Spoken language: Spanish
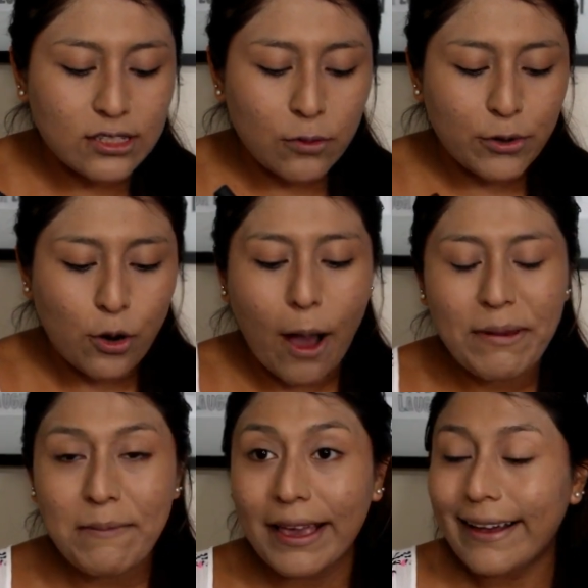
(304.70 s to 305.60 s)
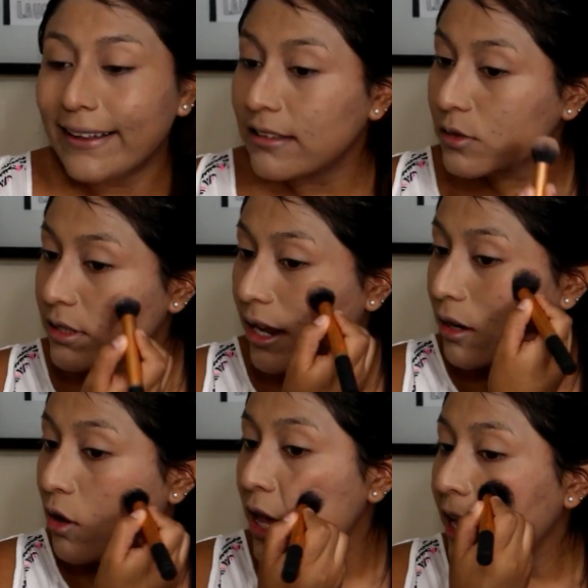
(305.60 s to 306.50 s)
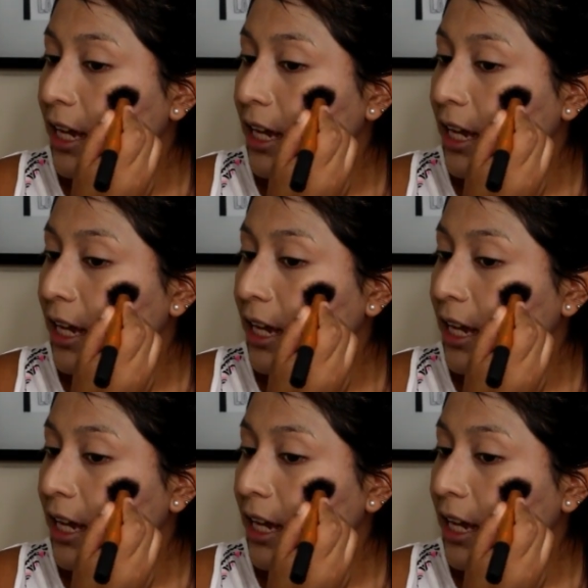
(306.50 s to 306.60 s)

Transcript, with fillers: esto, pero a mí me encanta usarlo.